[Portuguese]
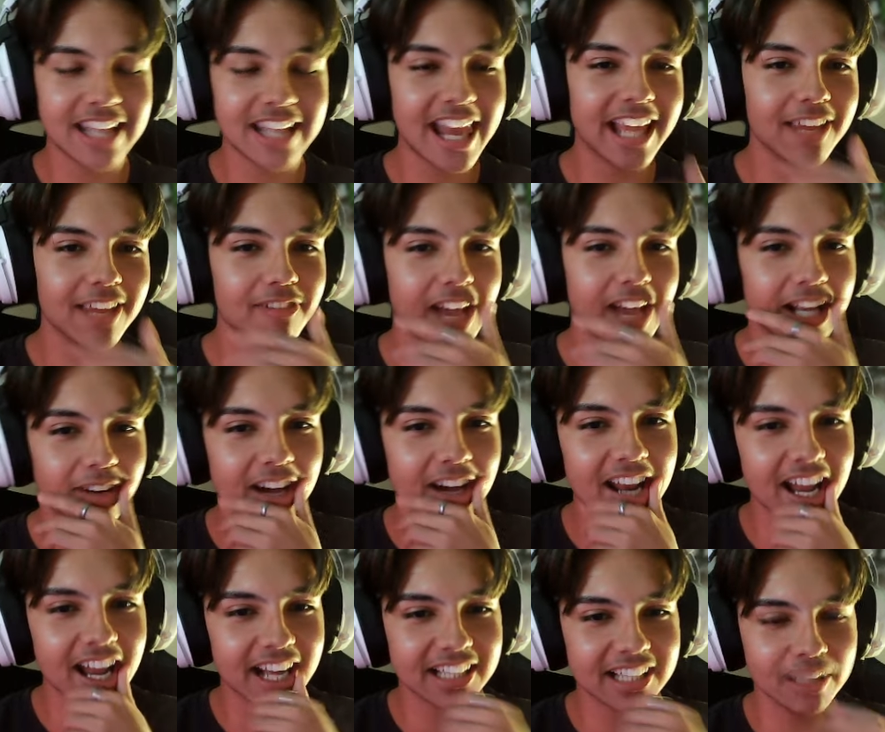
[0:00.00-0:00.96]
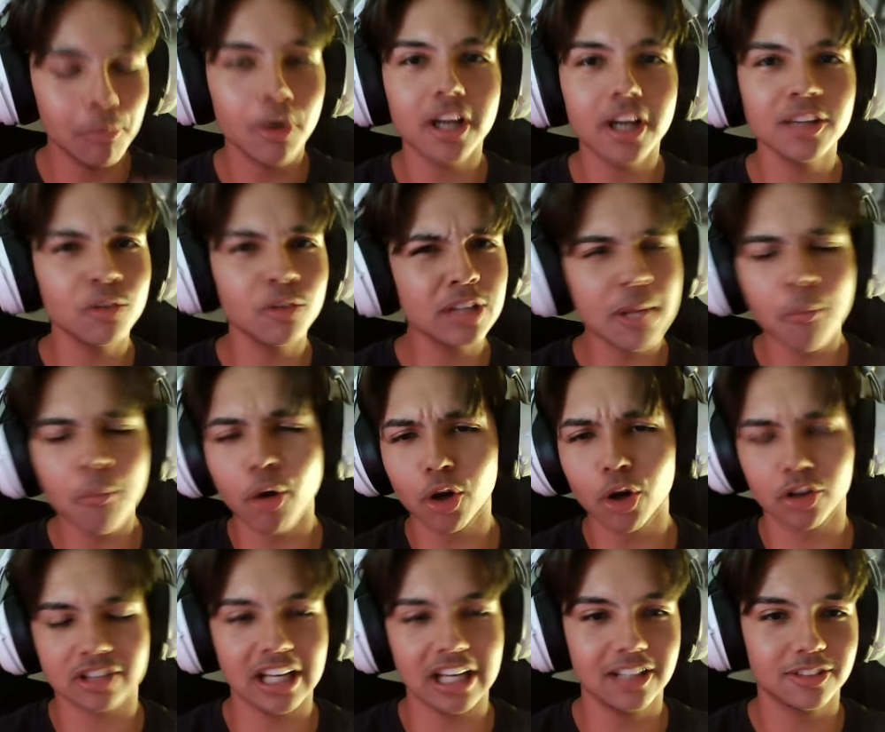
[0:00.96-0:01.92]
egg, velho. Caraca, demor... não demorou
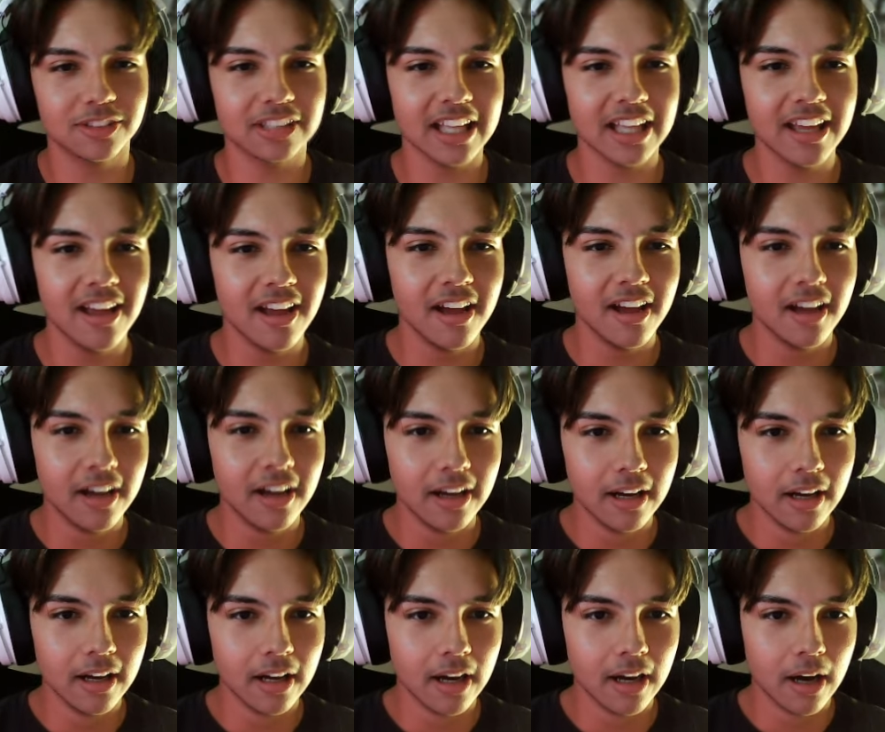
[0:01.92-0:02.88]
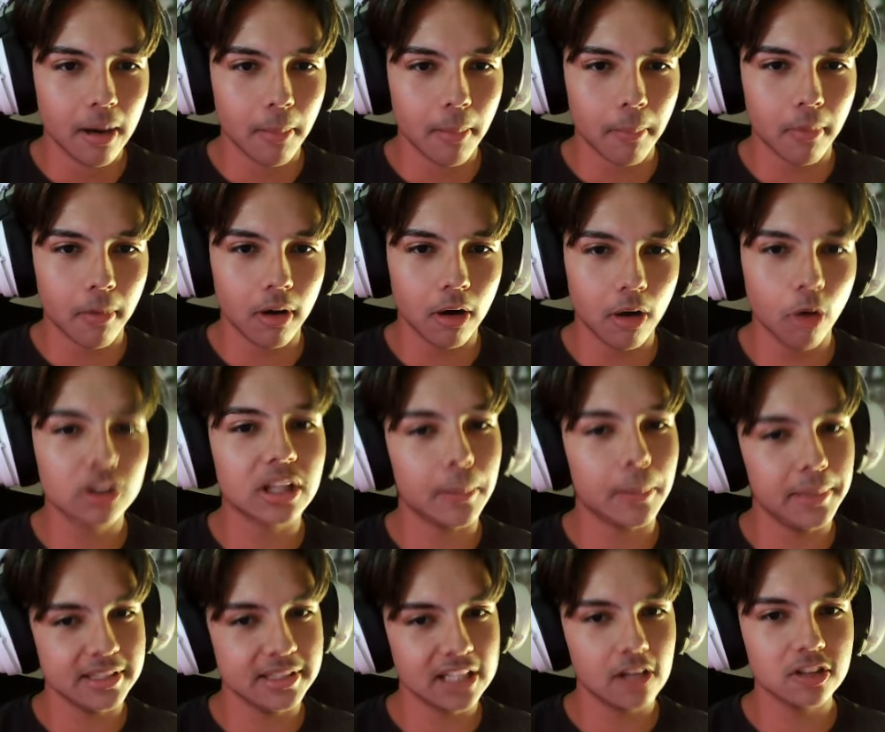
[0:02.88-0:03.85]
tanto, né? Pô, tá
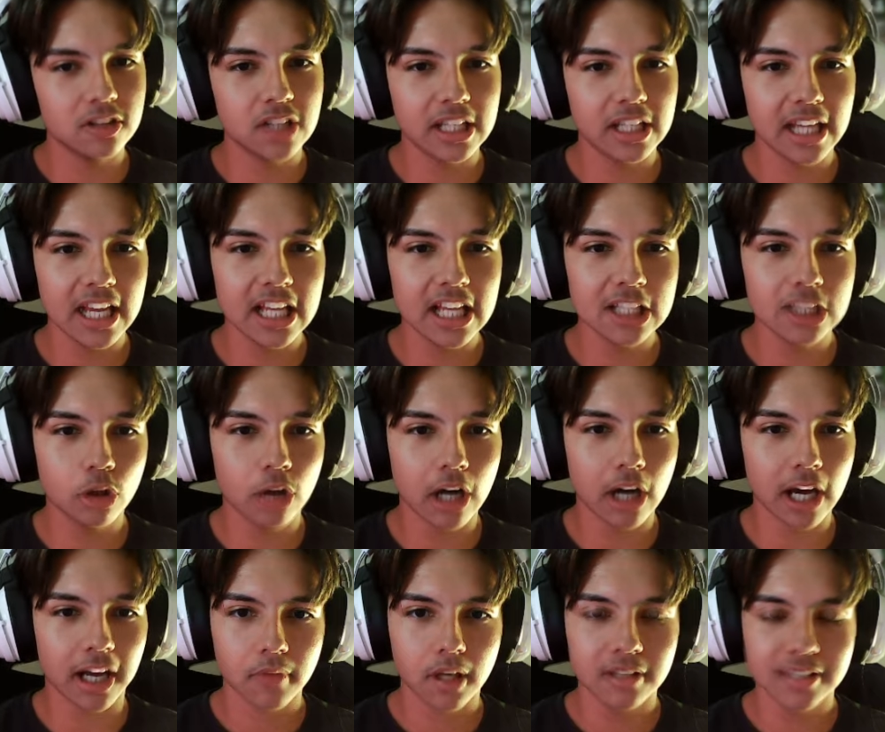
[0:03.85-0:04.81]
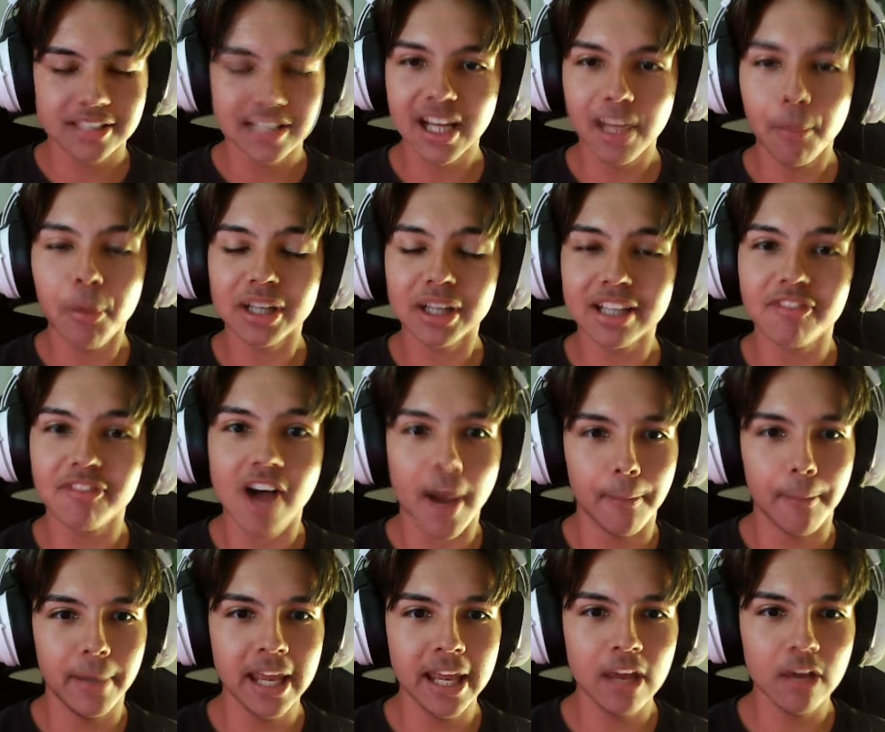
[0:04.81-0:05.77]
bizarro isso aí. Que isso, cara? Será que a porta vai
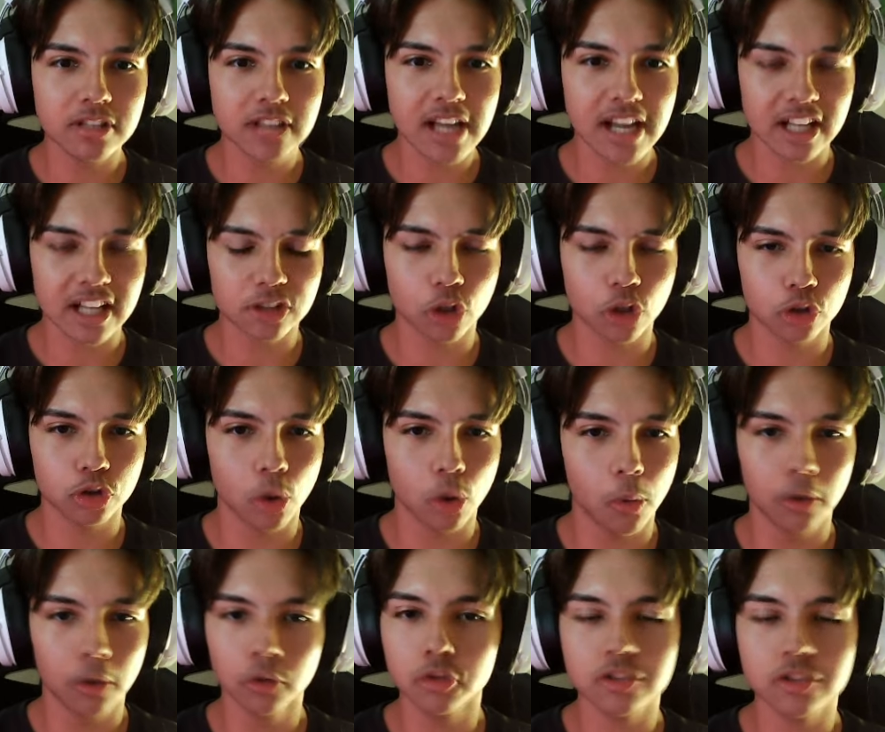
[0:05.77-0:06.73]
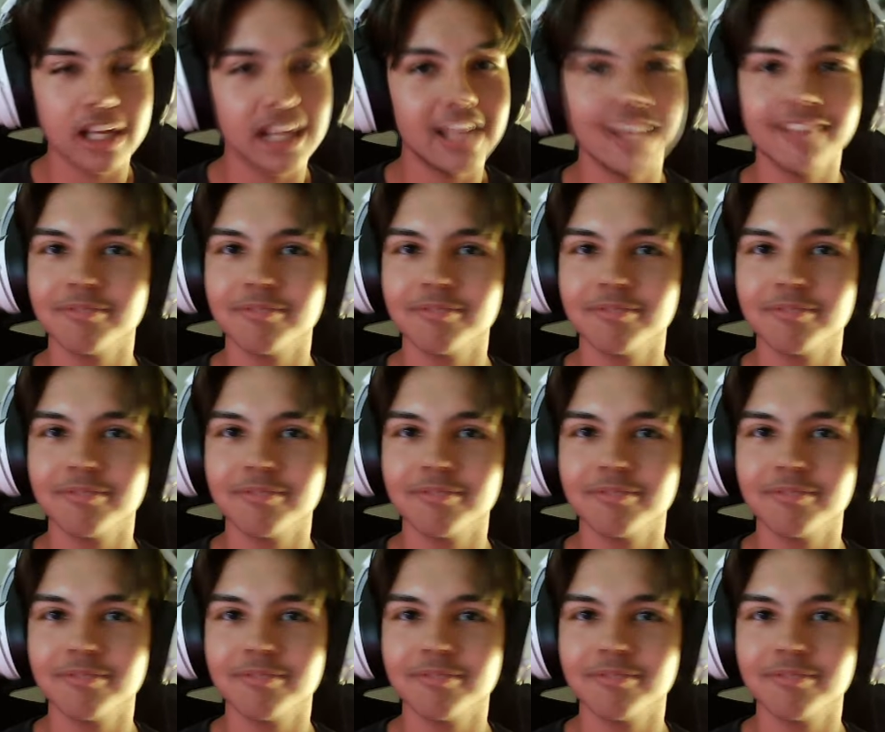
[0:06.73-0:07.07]
abrir ou será que é só som? Eu não sei.